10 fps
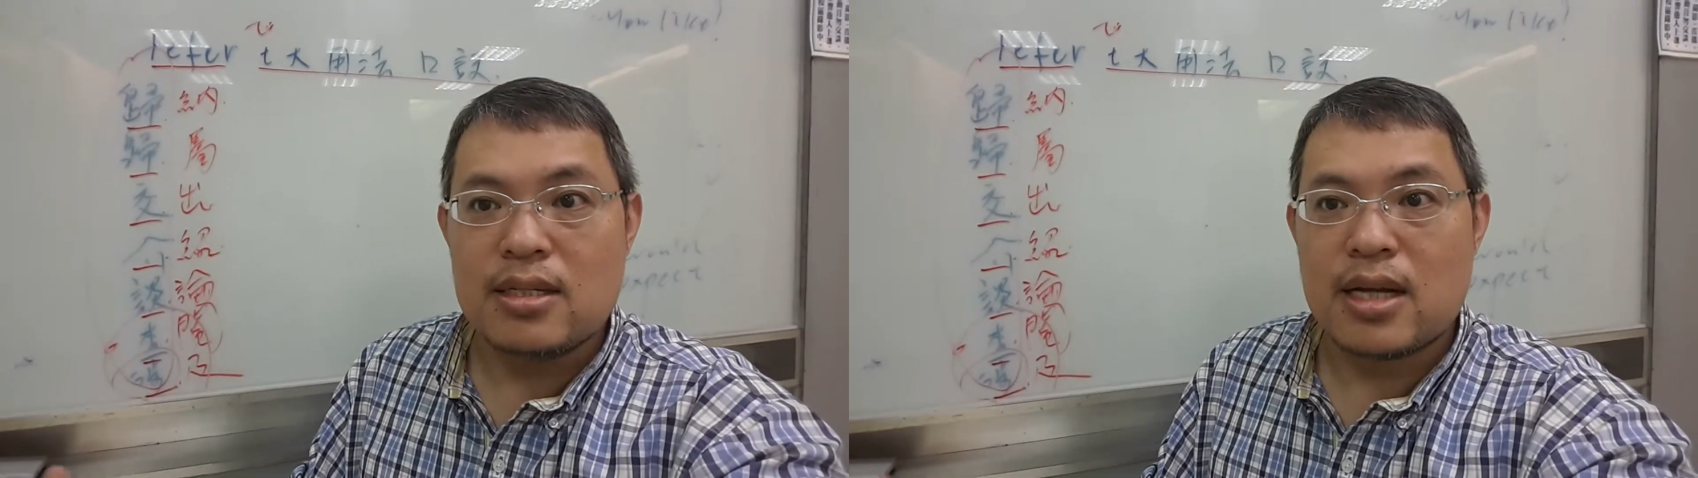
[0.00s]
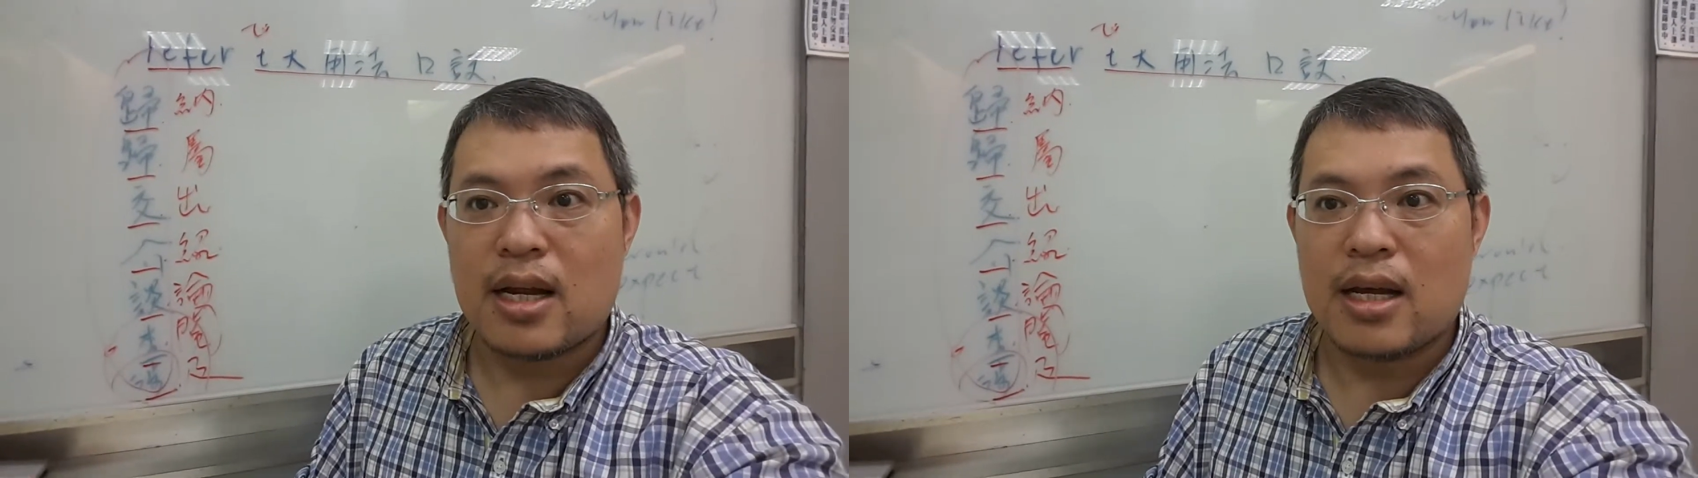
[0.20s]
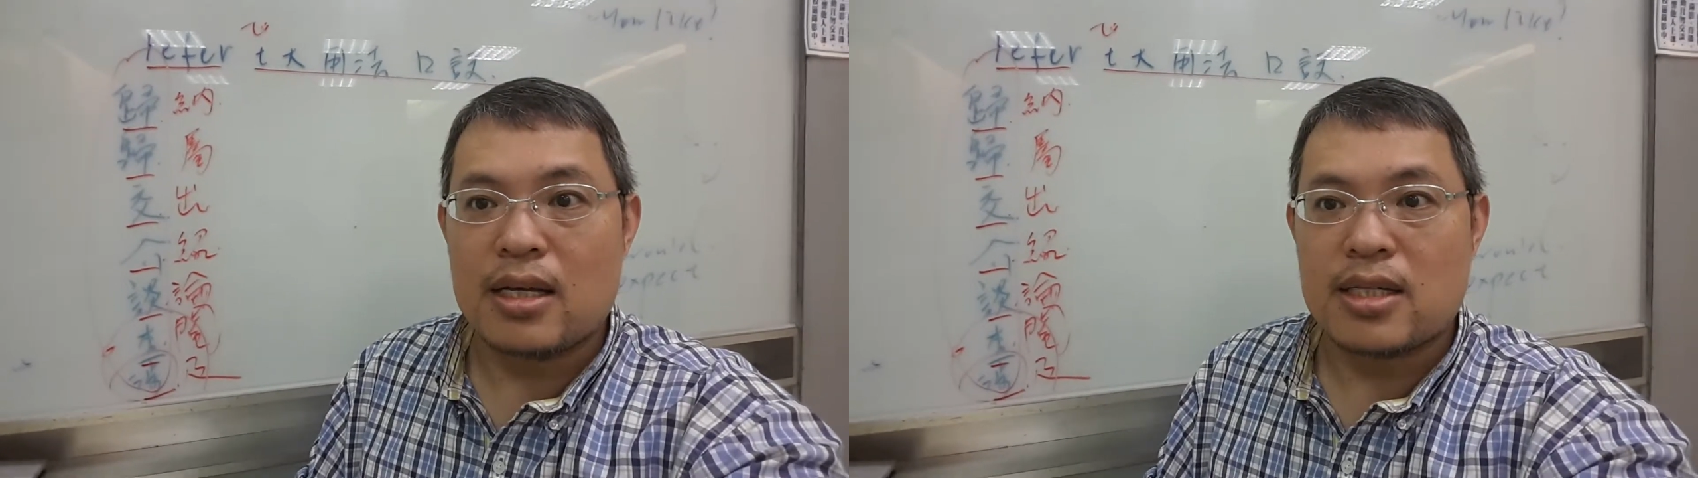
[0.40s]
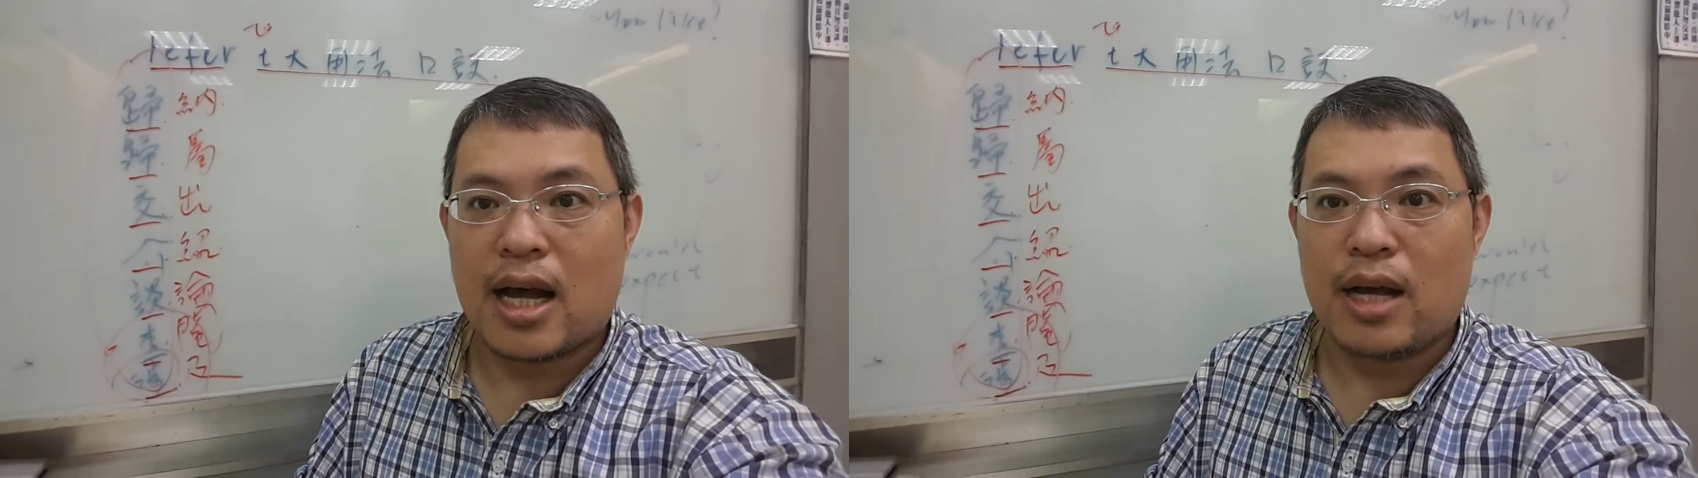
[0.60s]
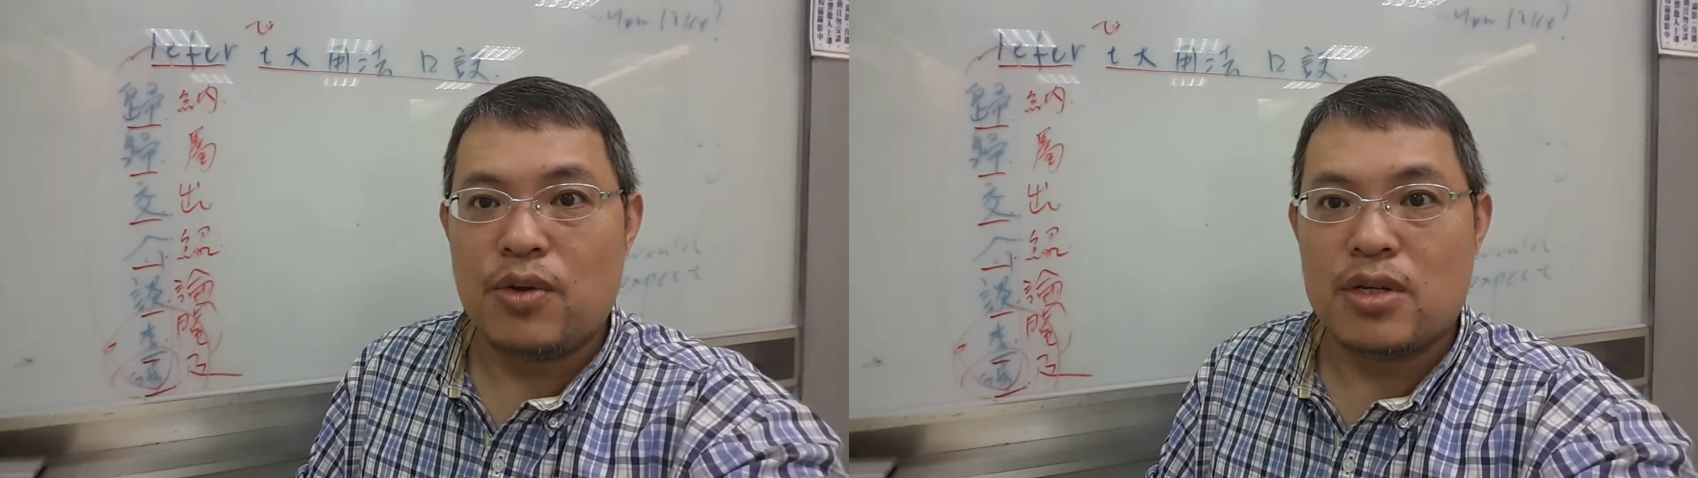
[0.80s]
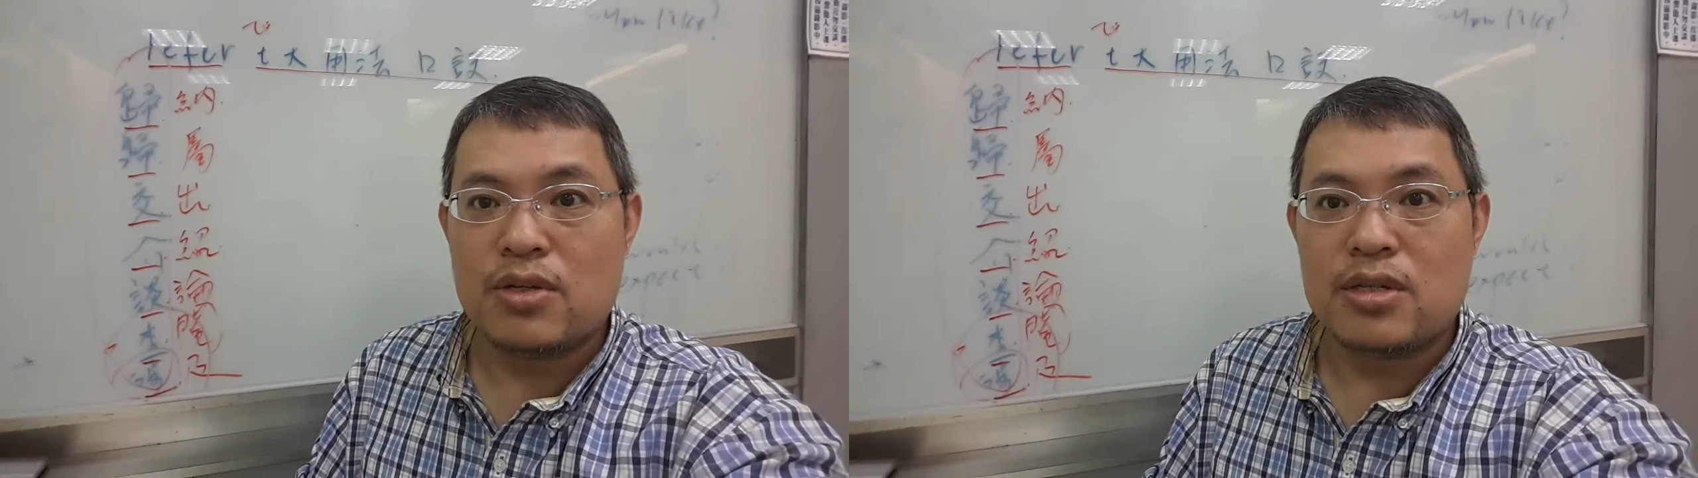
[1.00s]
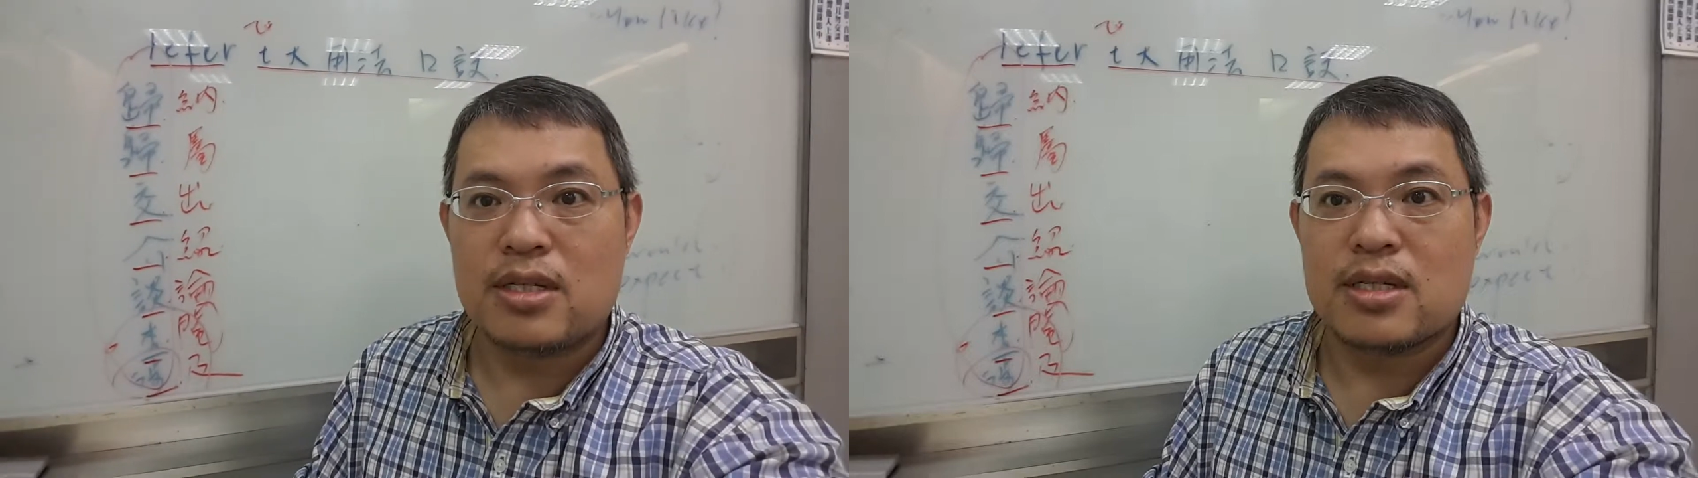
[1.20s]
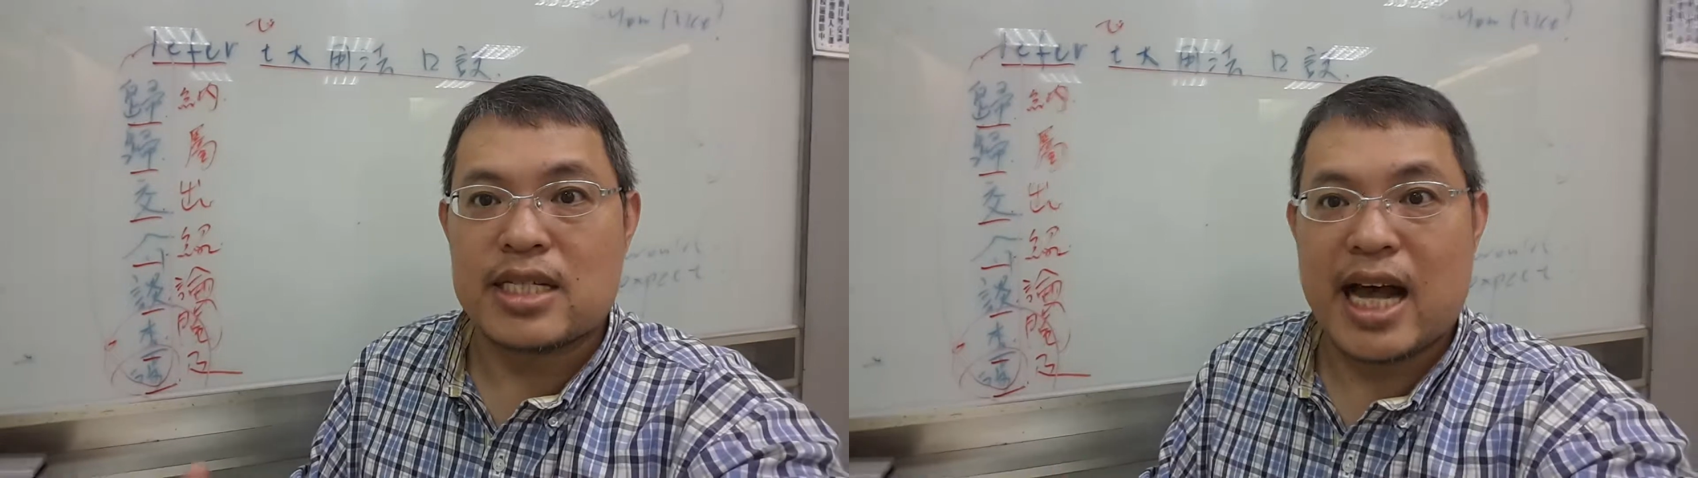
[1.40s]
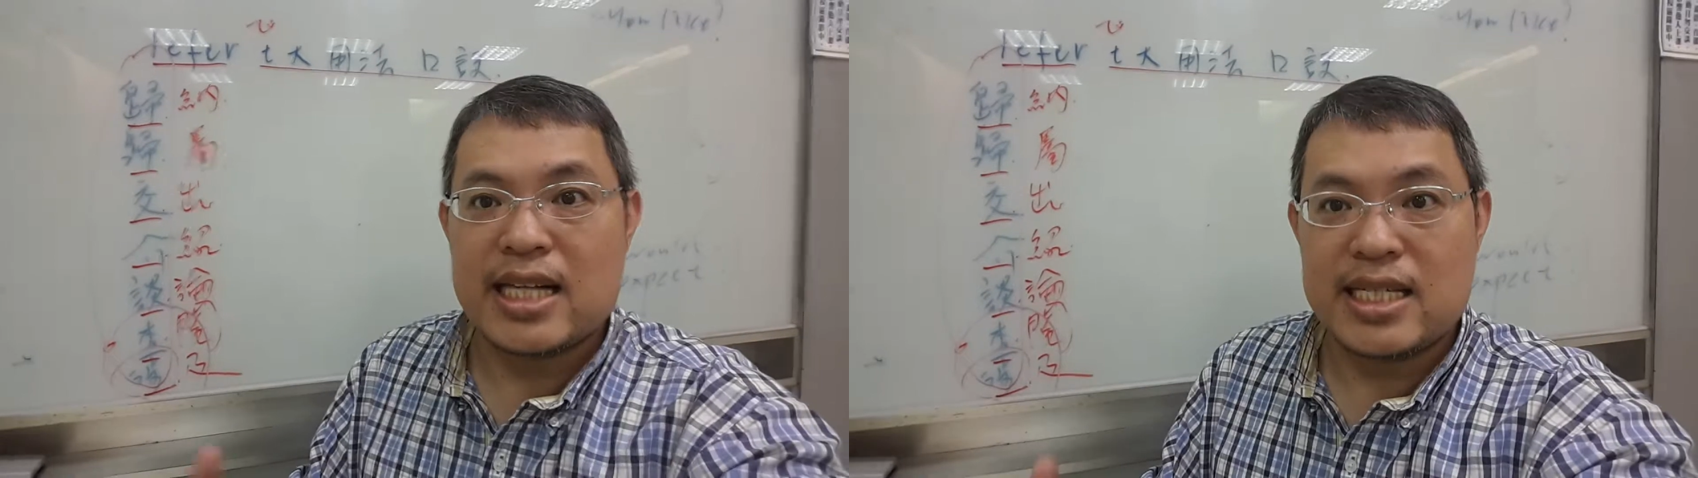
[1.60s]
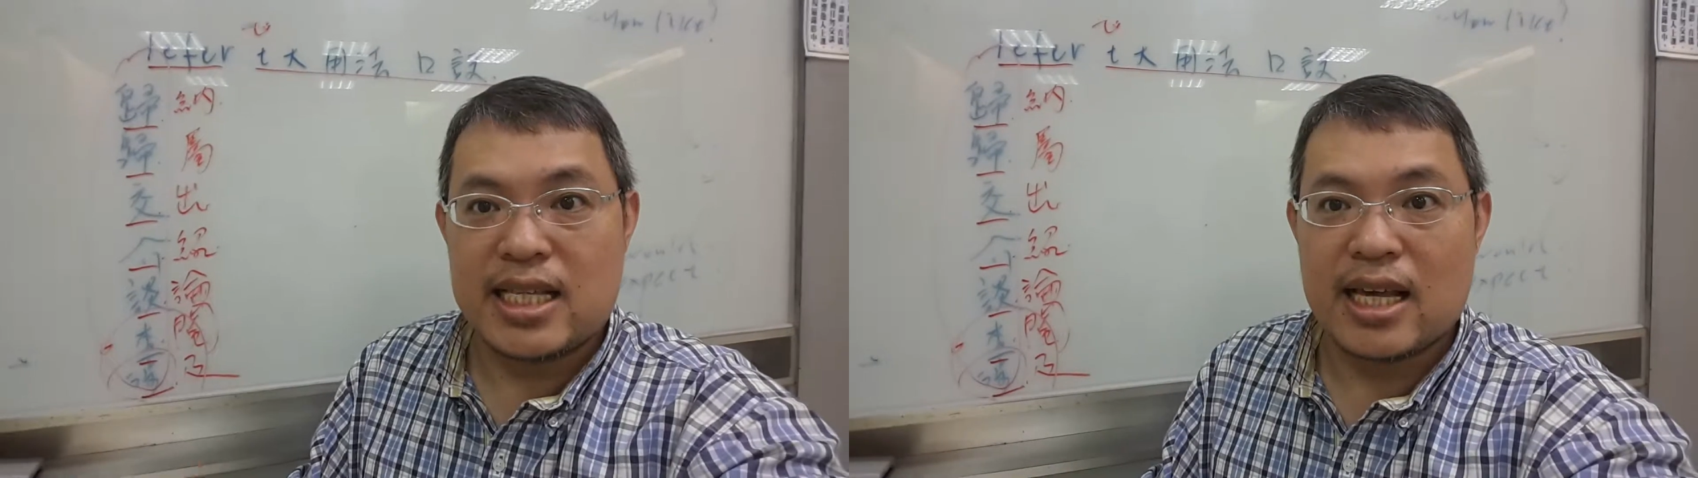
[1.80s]
再来查阅，就是指查
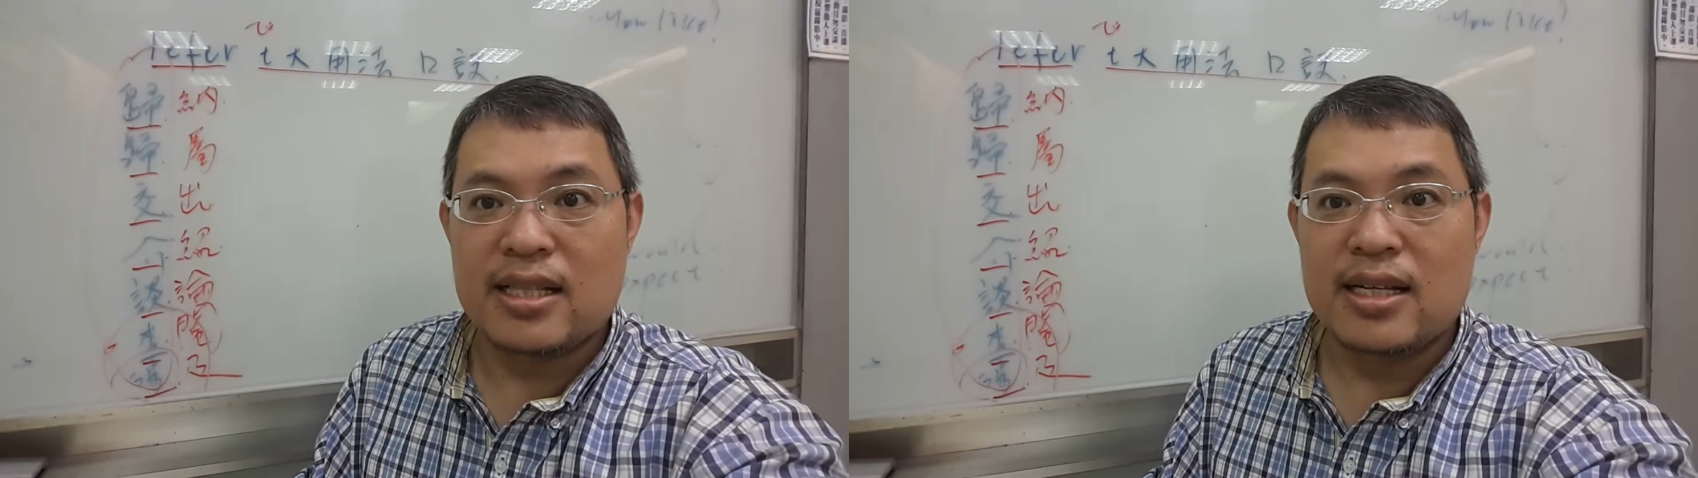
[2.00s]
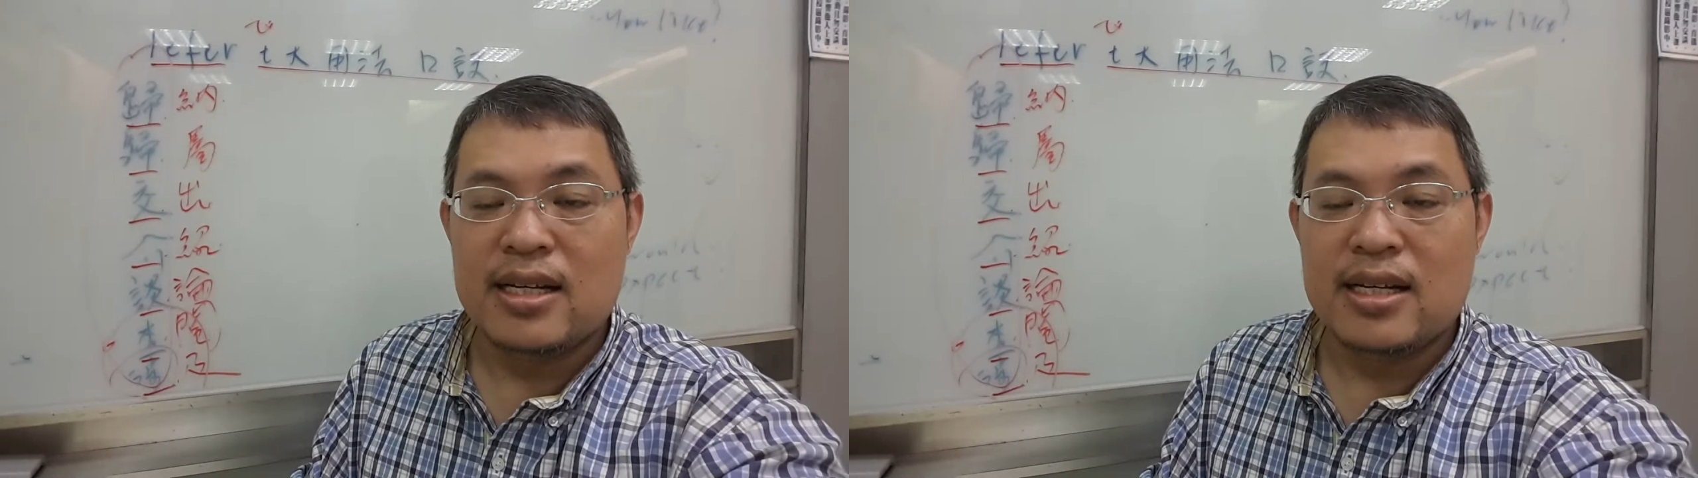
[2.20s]
字典